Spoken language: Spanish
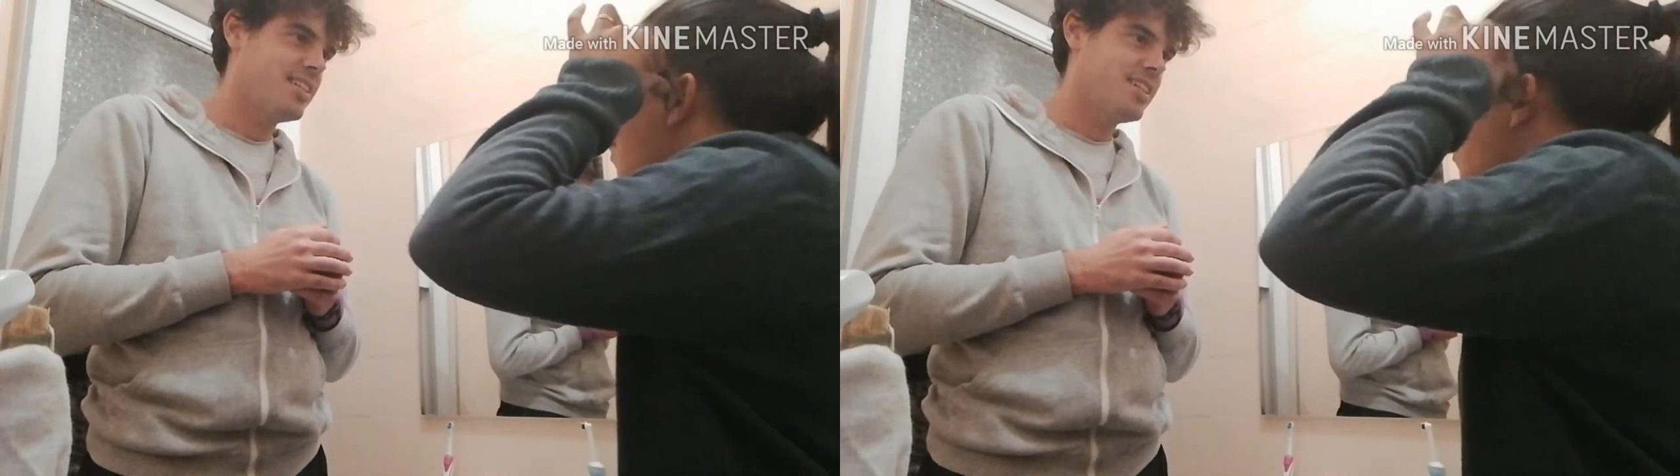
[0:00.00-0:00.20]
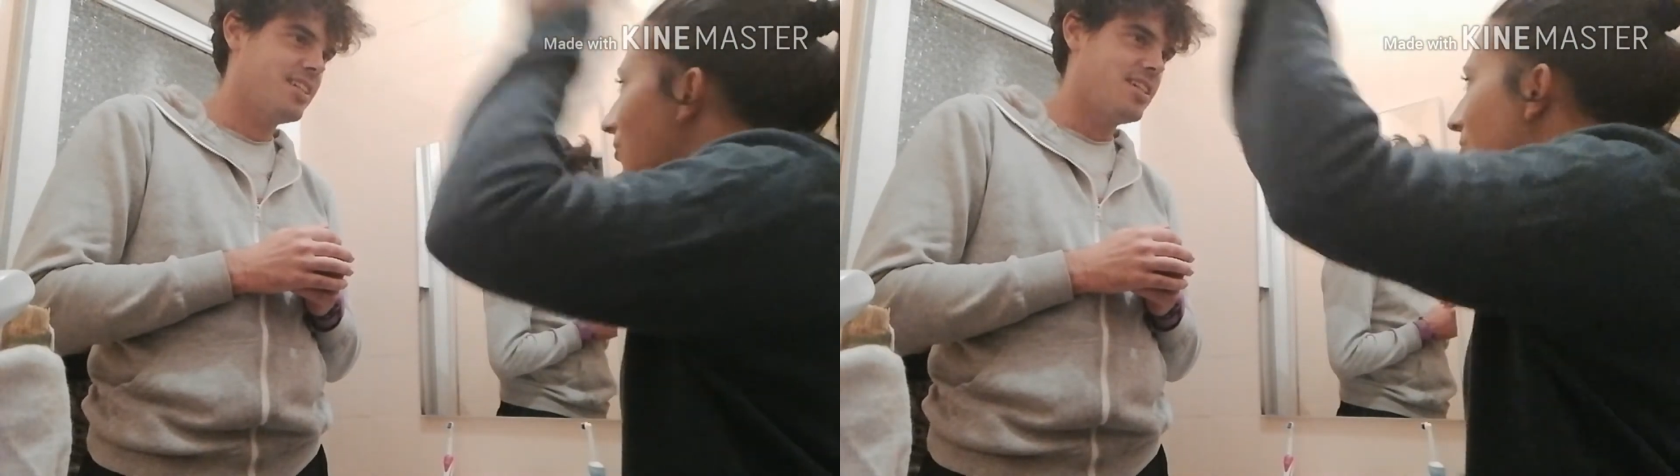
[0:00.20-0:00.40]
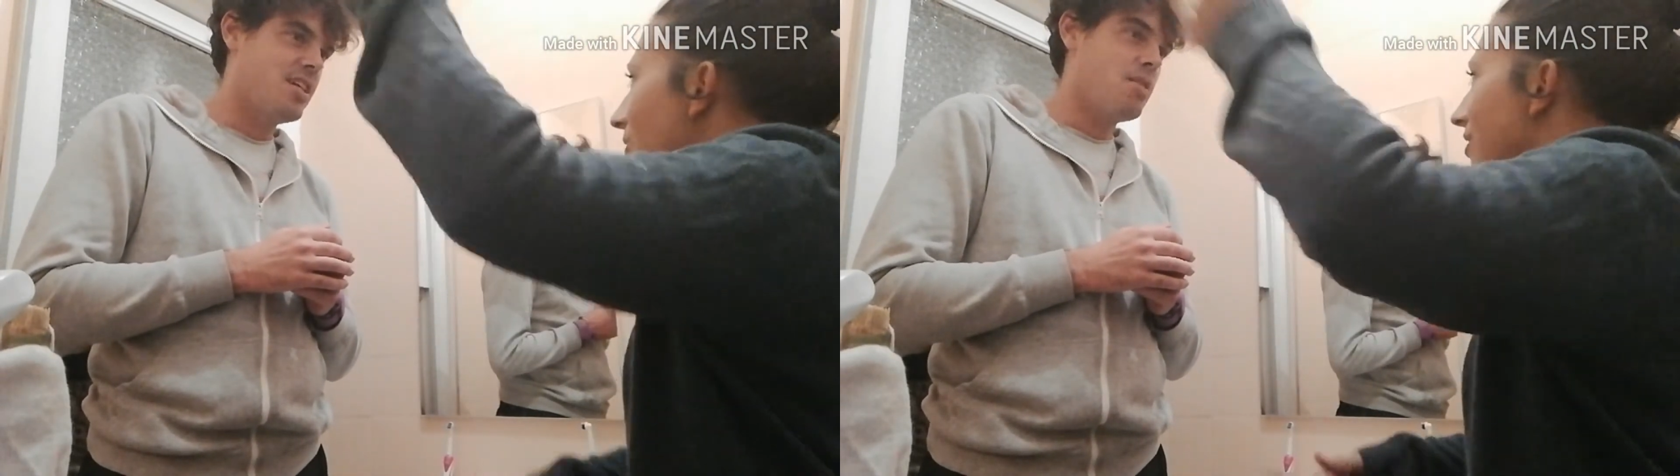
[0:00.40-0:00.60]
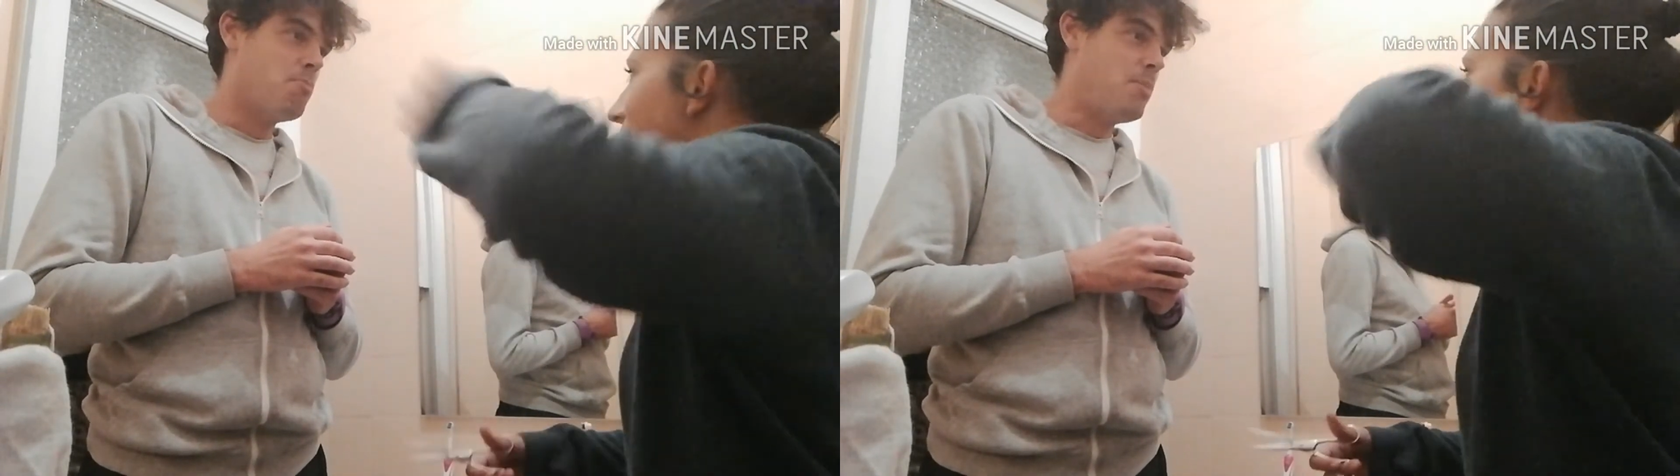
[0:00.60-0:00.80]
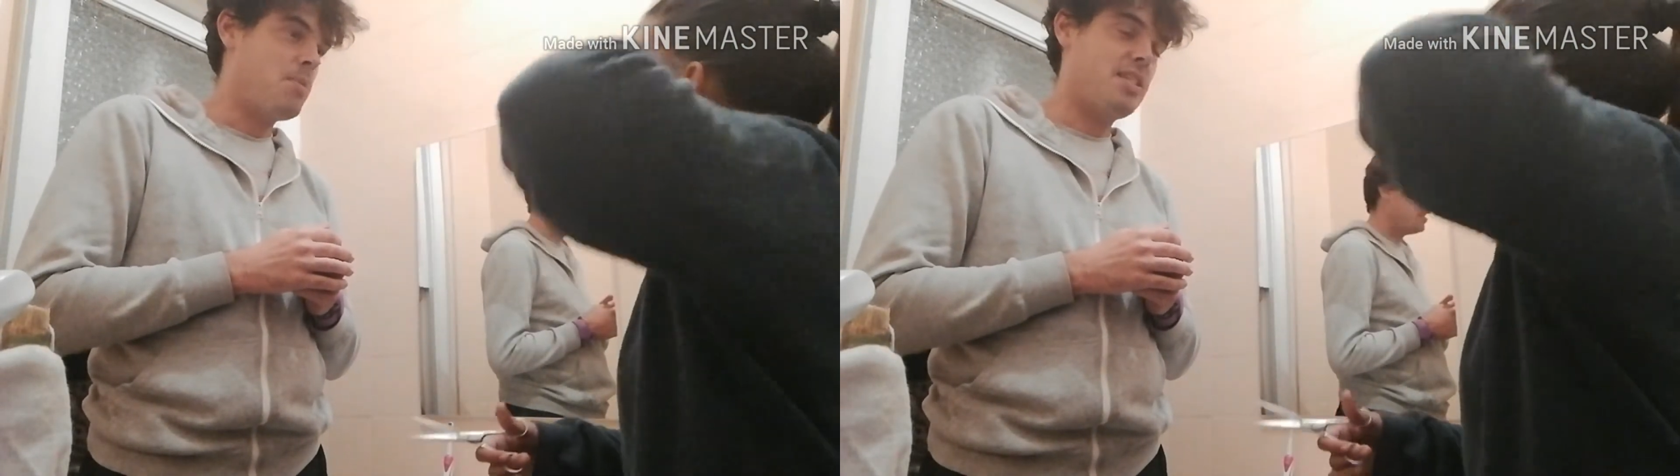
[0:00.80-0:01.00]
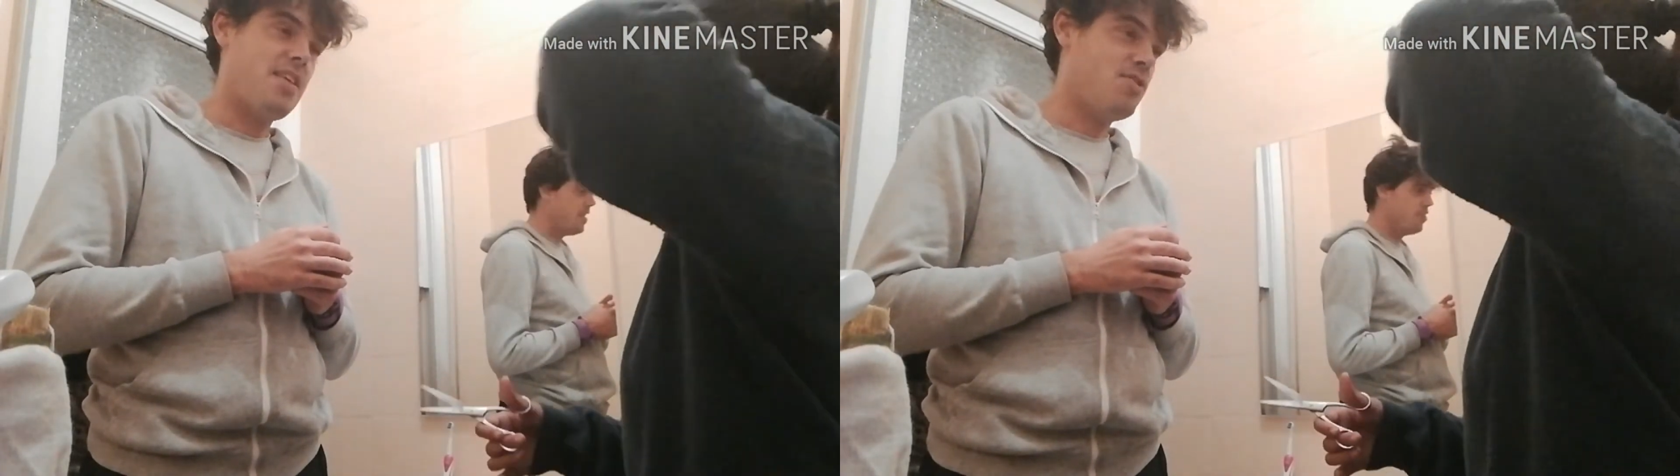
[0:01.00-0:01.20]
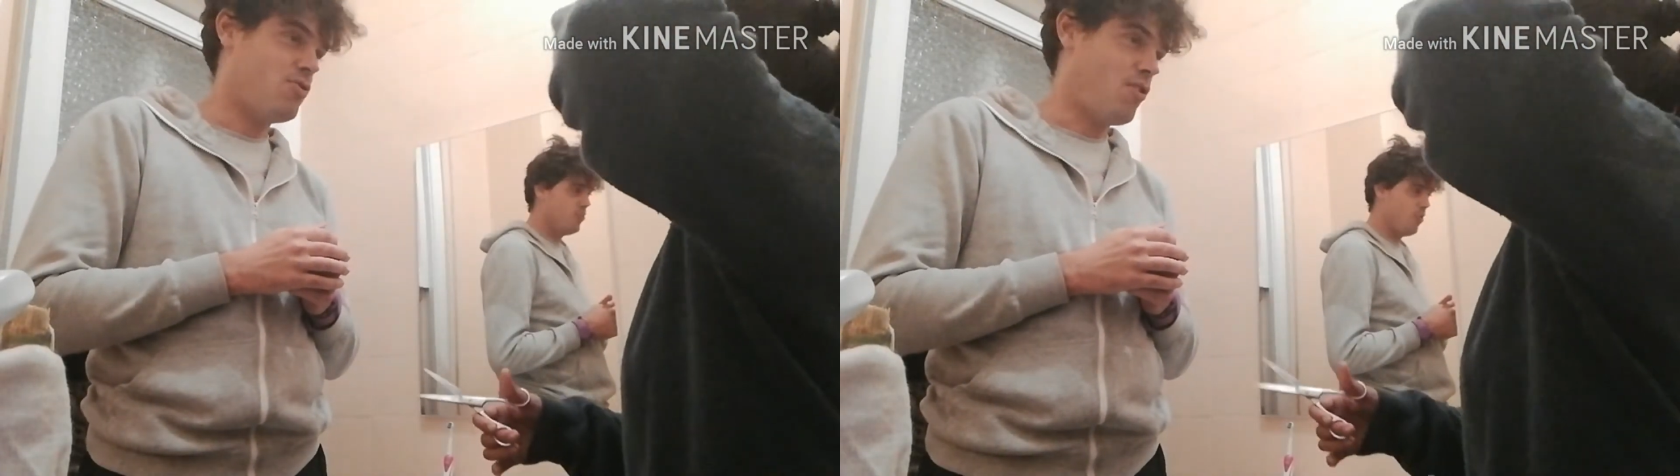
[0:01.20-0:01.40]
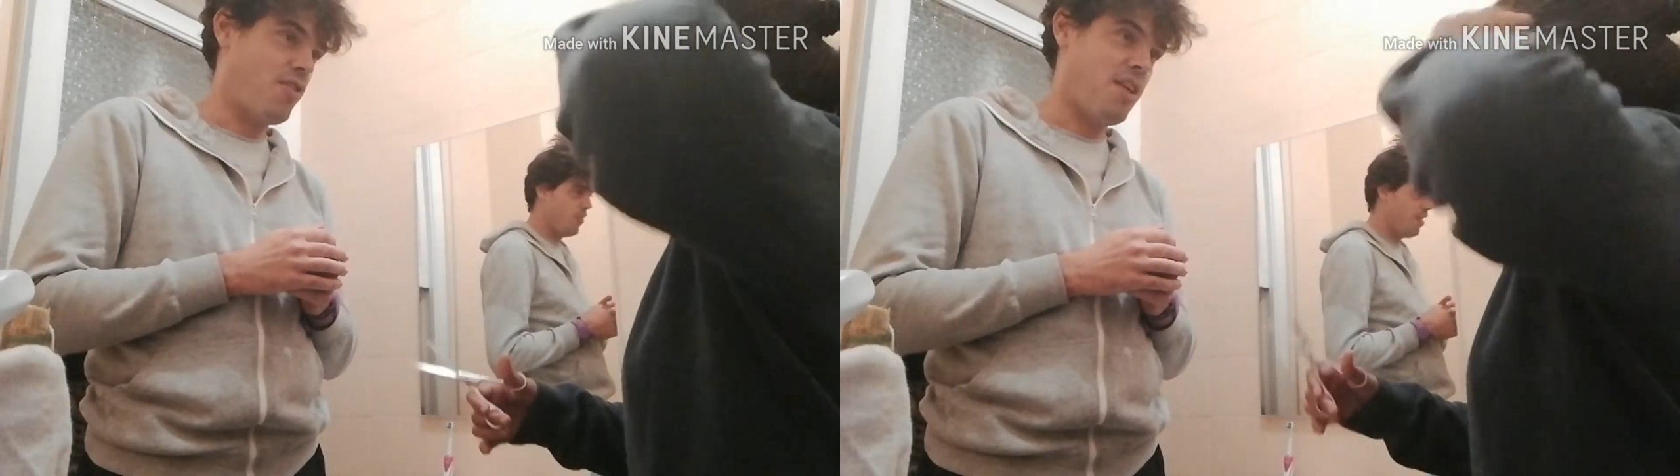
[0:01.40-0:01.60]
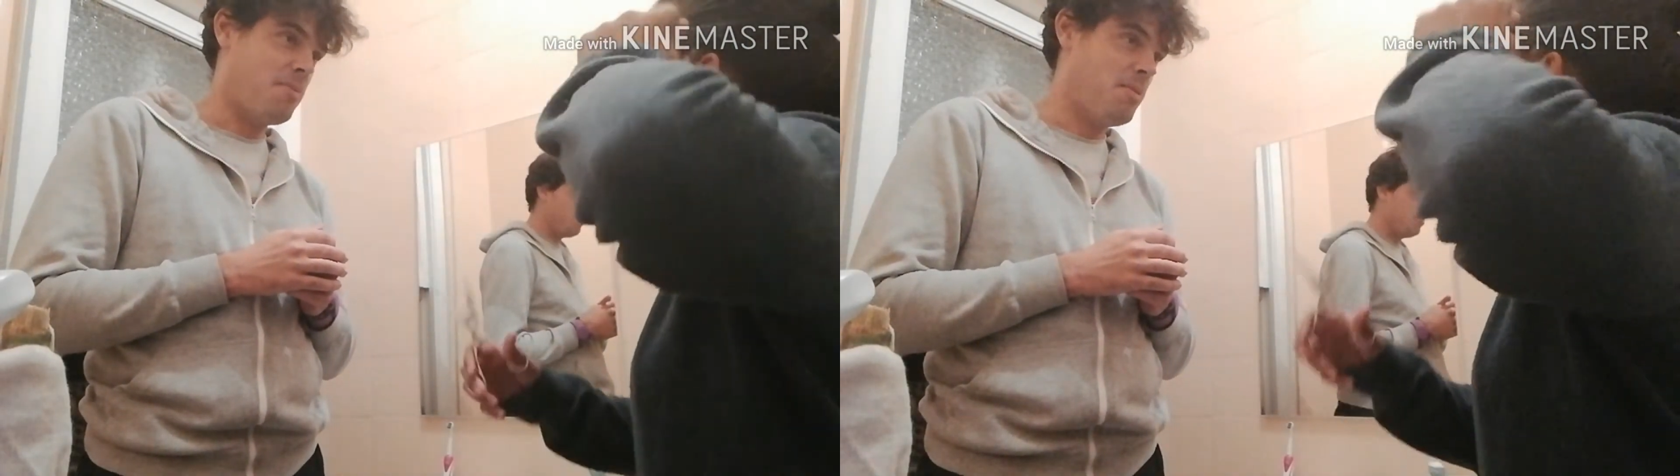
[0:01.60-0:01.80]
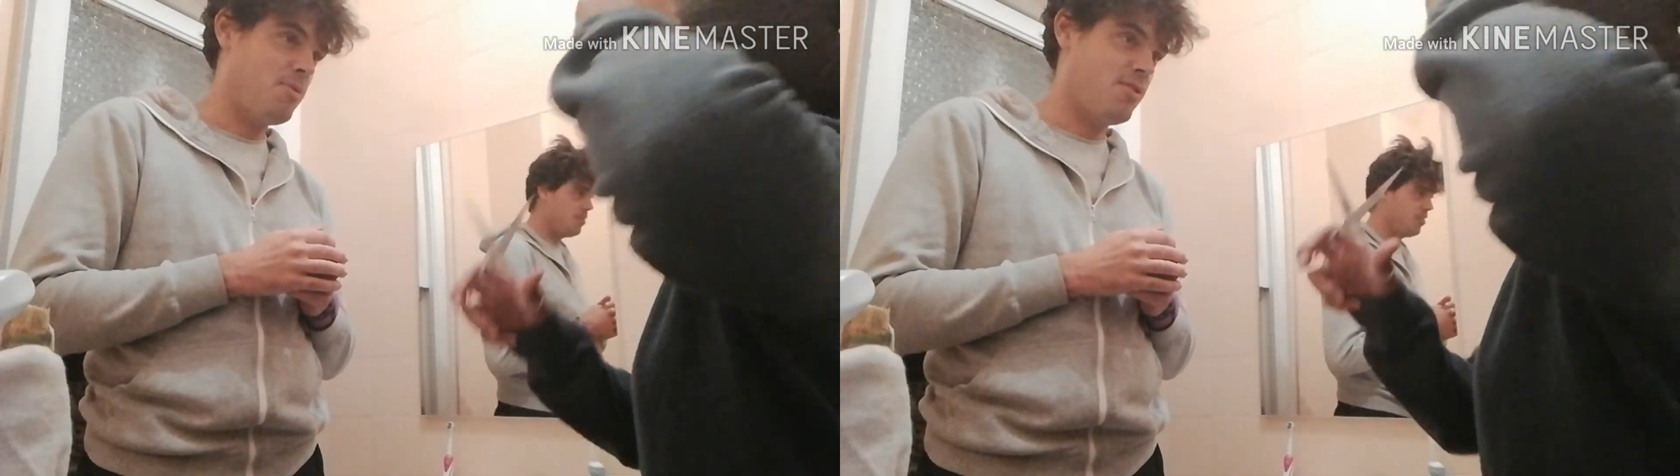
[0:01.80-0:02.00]
Como tú así. Me vas a destrozar,
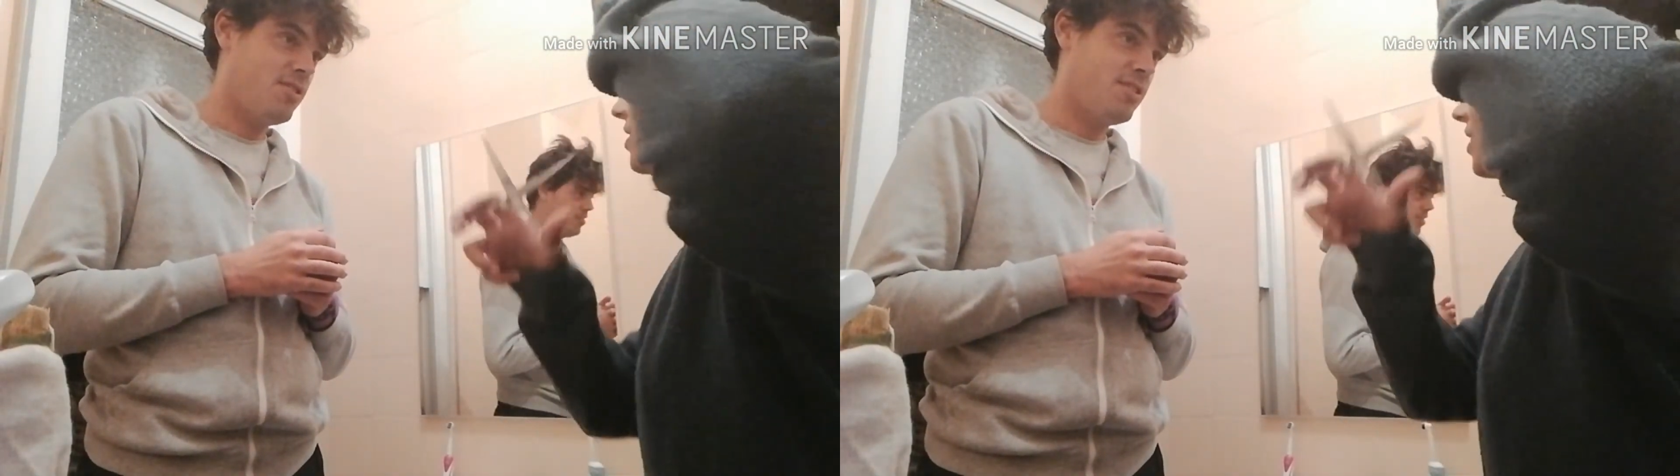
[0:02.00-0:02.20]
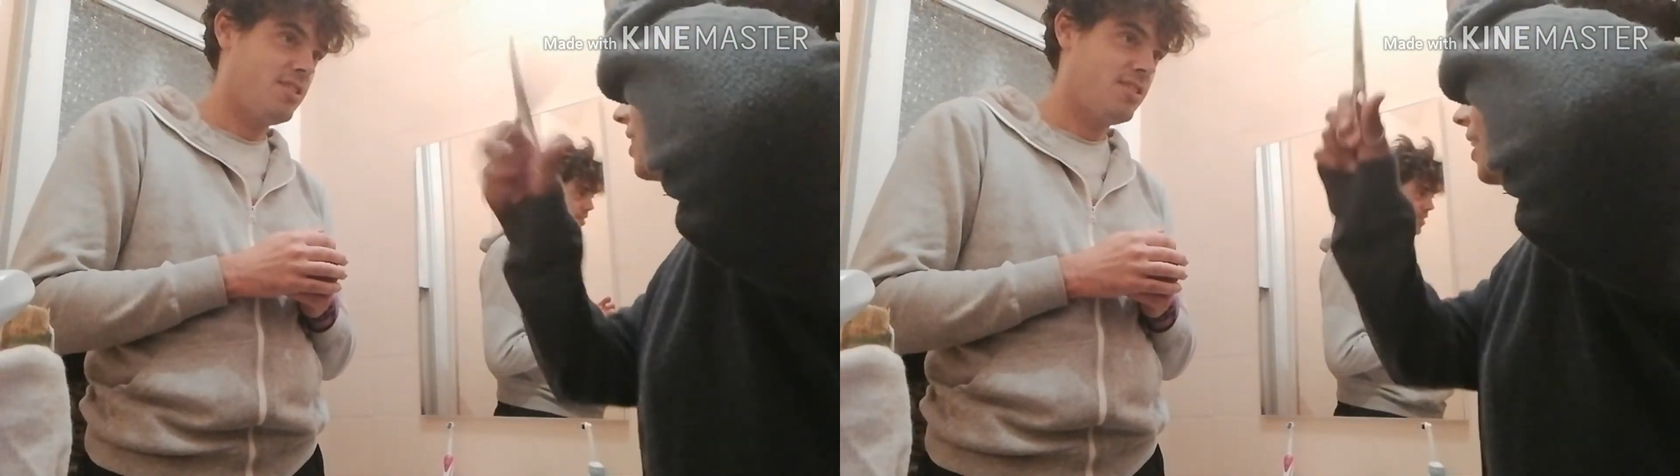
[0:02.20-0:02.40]
vivo. Coges así y